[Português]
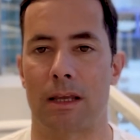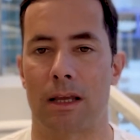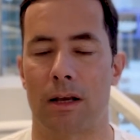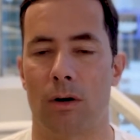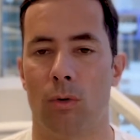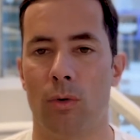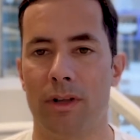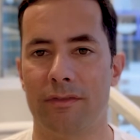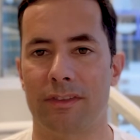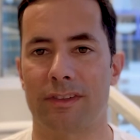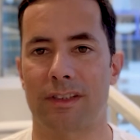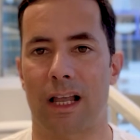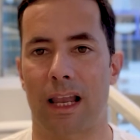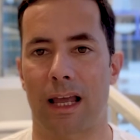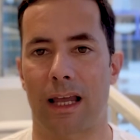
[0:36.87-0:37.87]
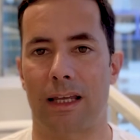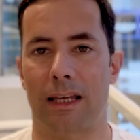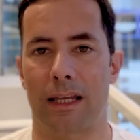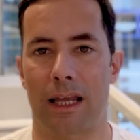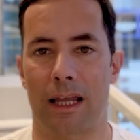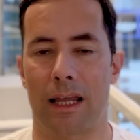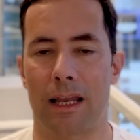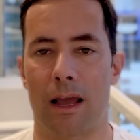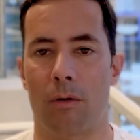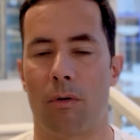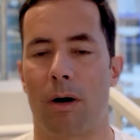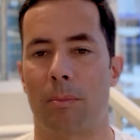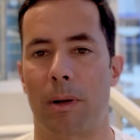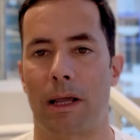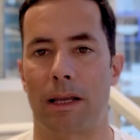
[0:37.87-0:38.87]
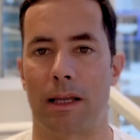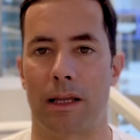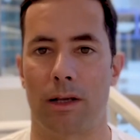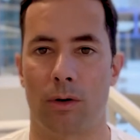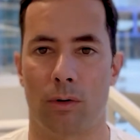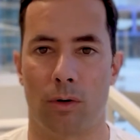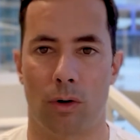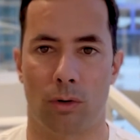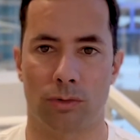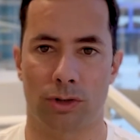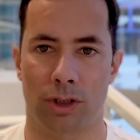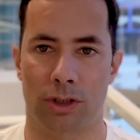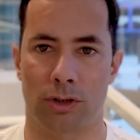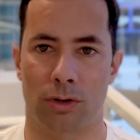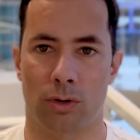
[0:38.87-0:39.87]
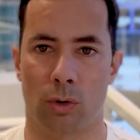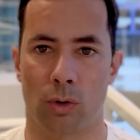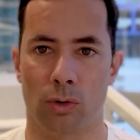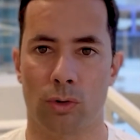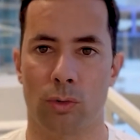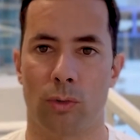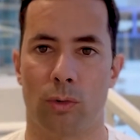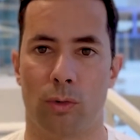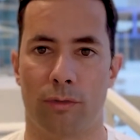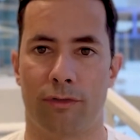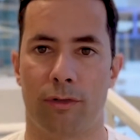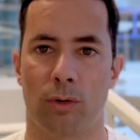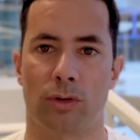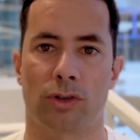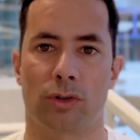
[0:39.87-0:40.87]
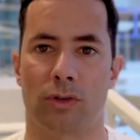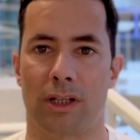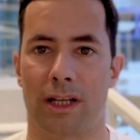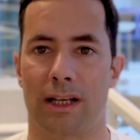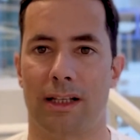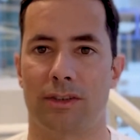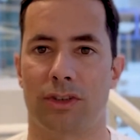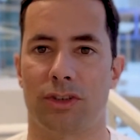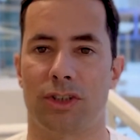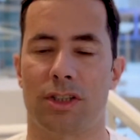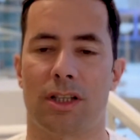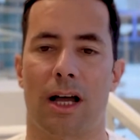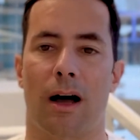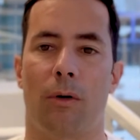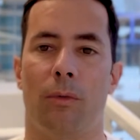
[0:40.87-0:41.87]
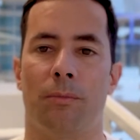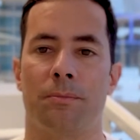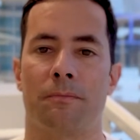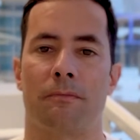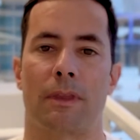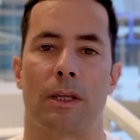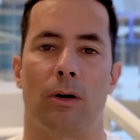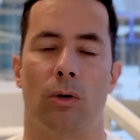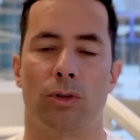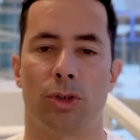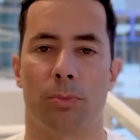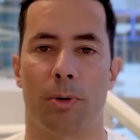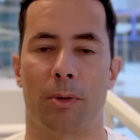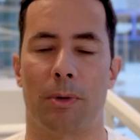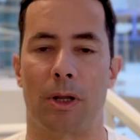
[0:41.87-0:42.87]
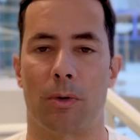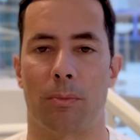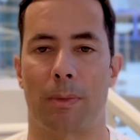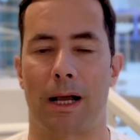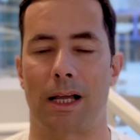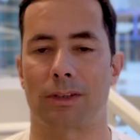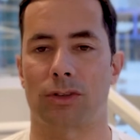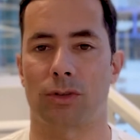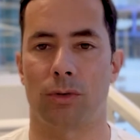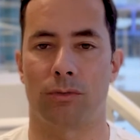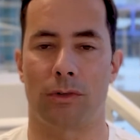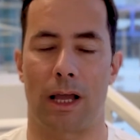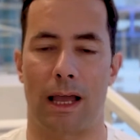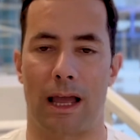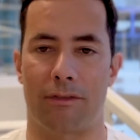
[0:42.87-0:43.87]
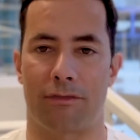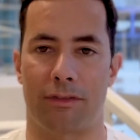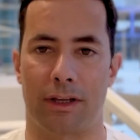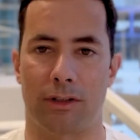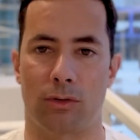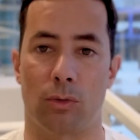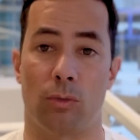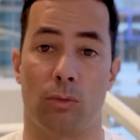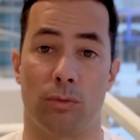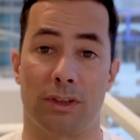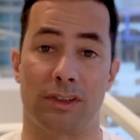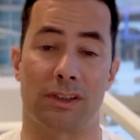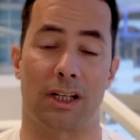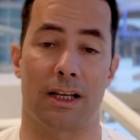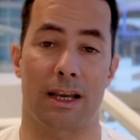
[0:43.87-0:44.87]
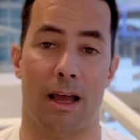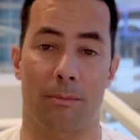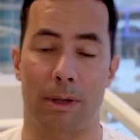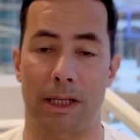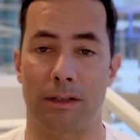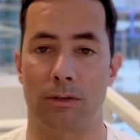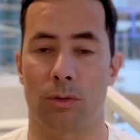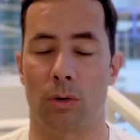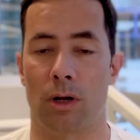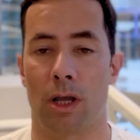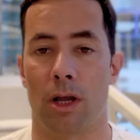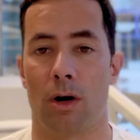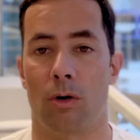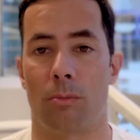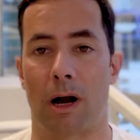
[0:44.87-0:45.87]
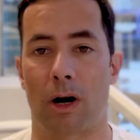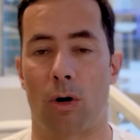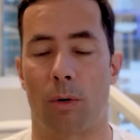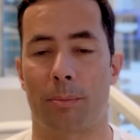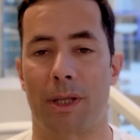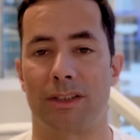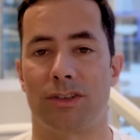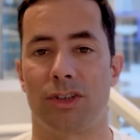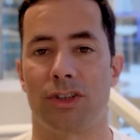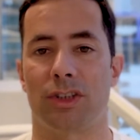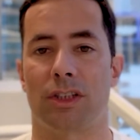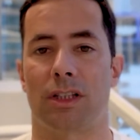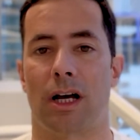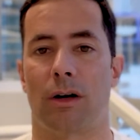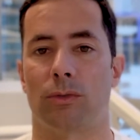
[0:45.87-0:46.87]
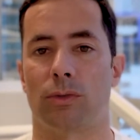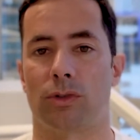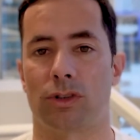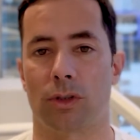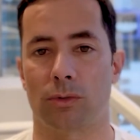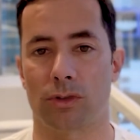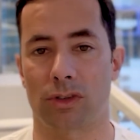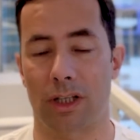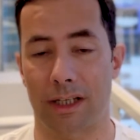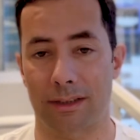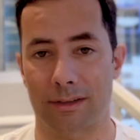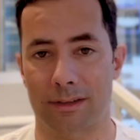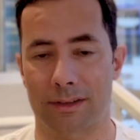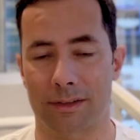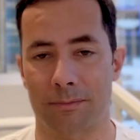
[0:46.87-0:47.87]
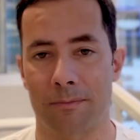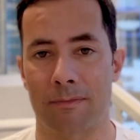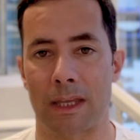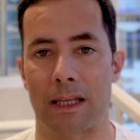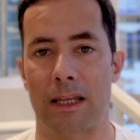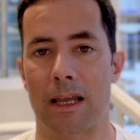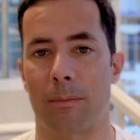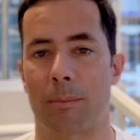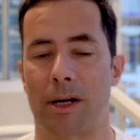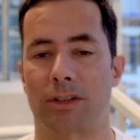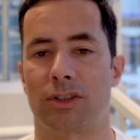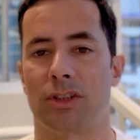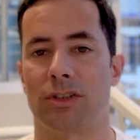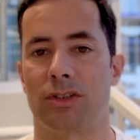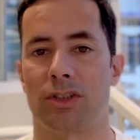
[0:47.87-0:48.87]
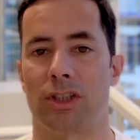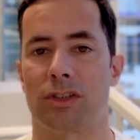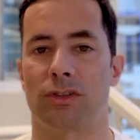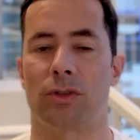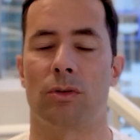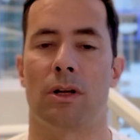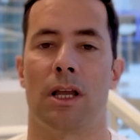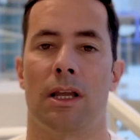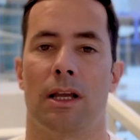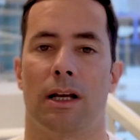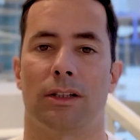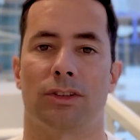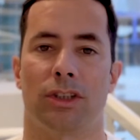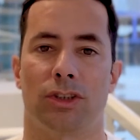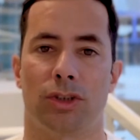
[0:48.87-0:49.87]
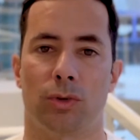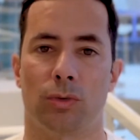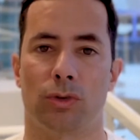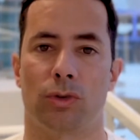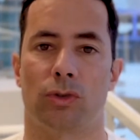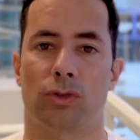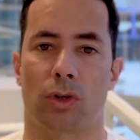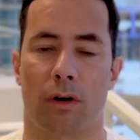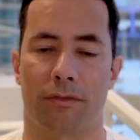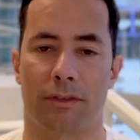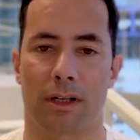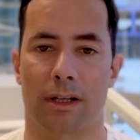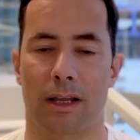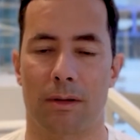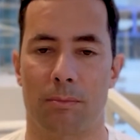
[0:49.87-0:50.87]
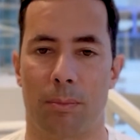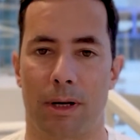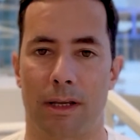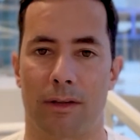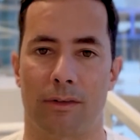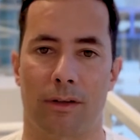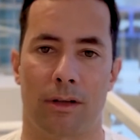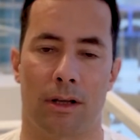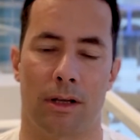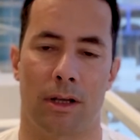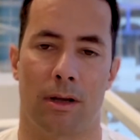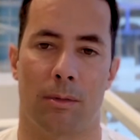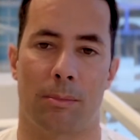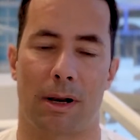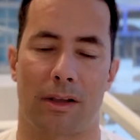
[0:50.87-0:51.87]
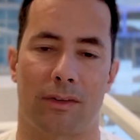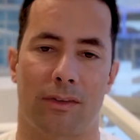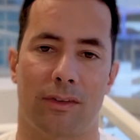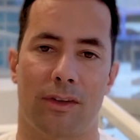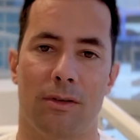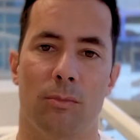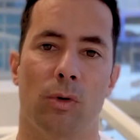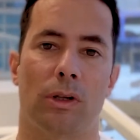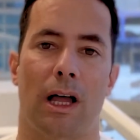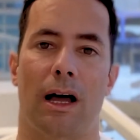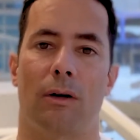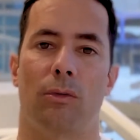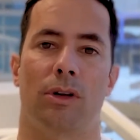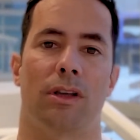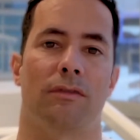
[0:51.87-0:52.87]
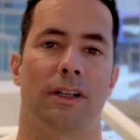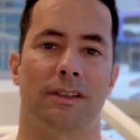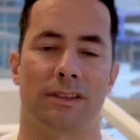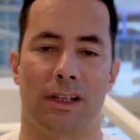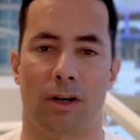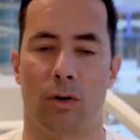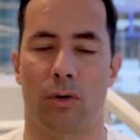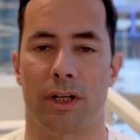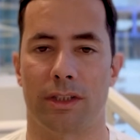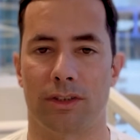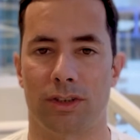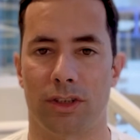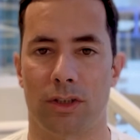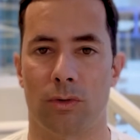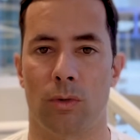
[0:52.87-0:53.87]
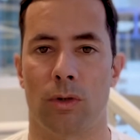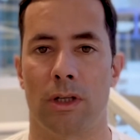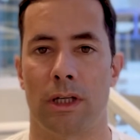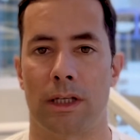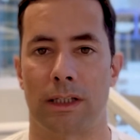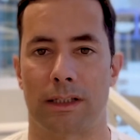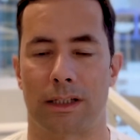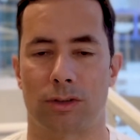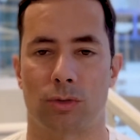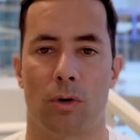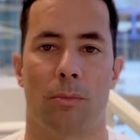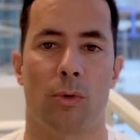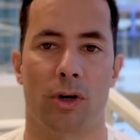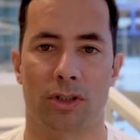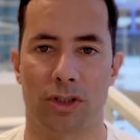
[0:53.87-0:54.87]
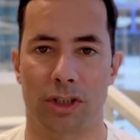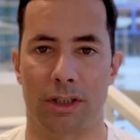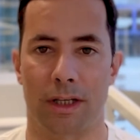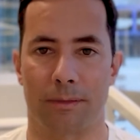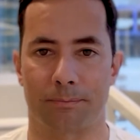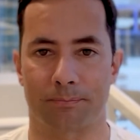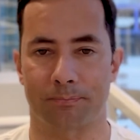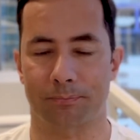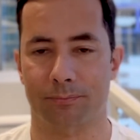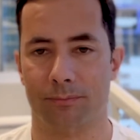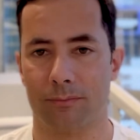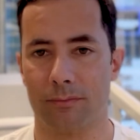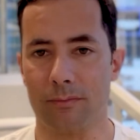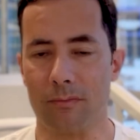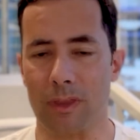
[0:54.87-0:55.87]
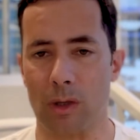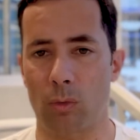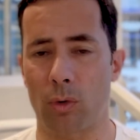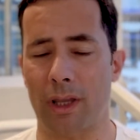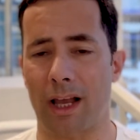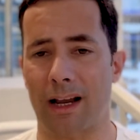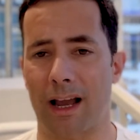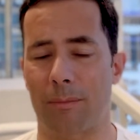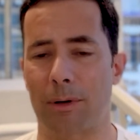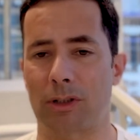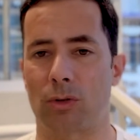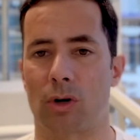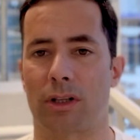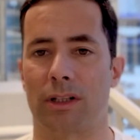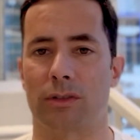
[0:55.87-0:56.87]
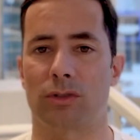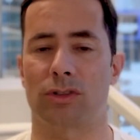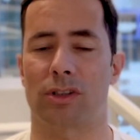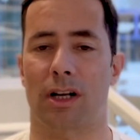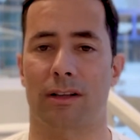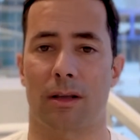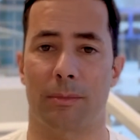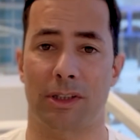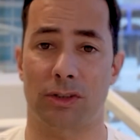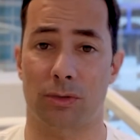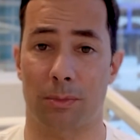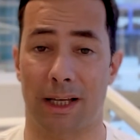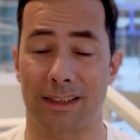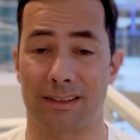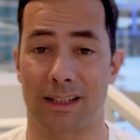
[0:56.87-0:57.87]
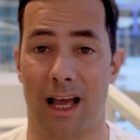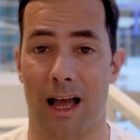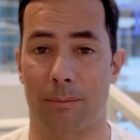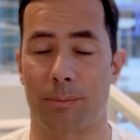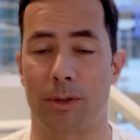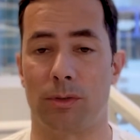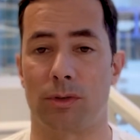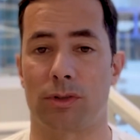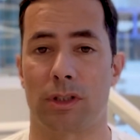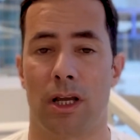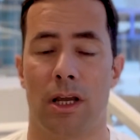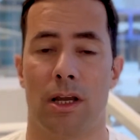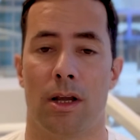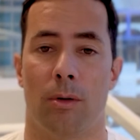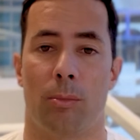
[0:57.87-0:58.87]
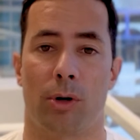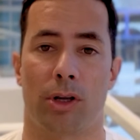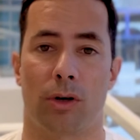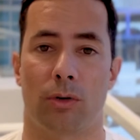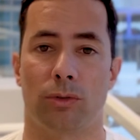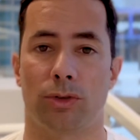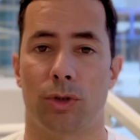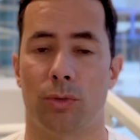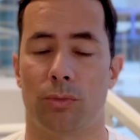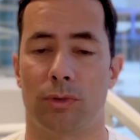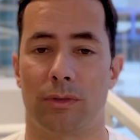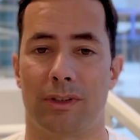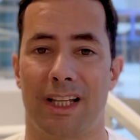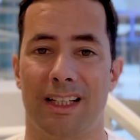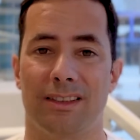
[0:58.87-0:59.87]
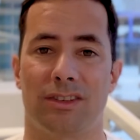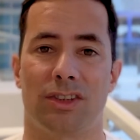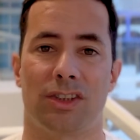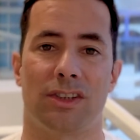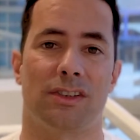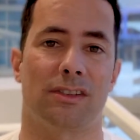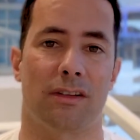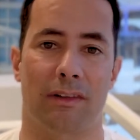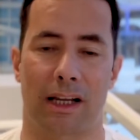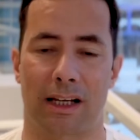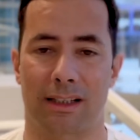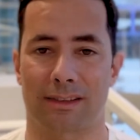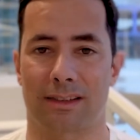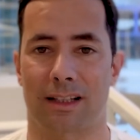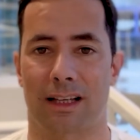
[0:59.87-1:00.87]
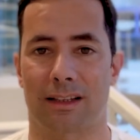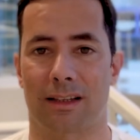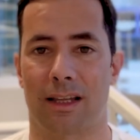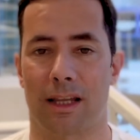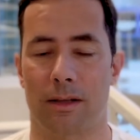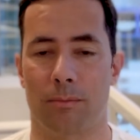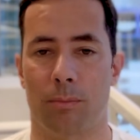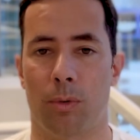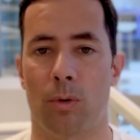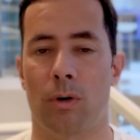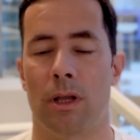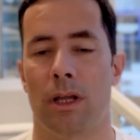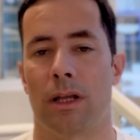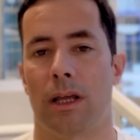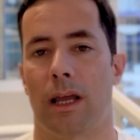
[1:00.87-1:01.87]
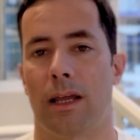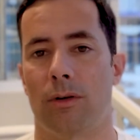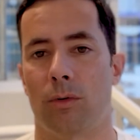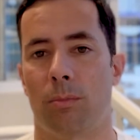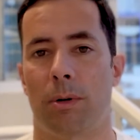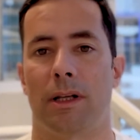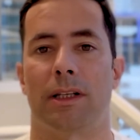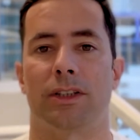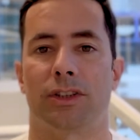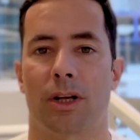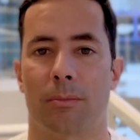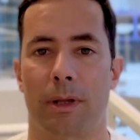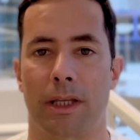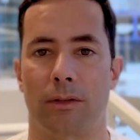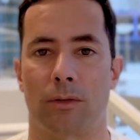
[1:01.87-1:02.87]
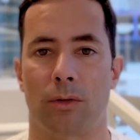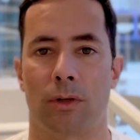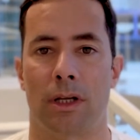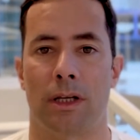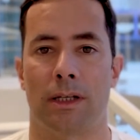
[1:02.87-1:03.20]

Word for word: O Invisalign, ele é um aparelho onde todo o fluxo dele é digital, onde o primeiro passo é feito um escaneamento, uma cópia digital dos seus dentes, e a partir disso a gente usa o software da empresa para simular o que vai ser corrigido na sua mordida, o que acaba tornando os tratamentos mais rápidos, porque onde o dentista vai gastar tempo é no planejamento.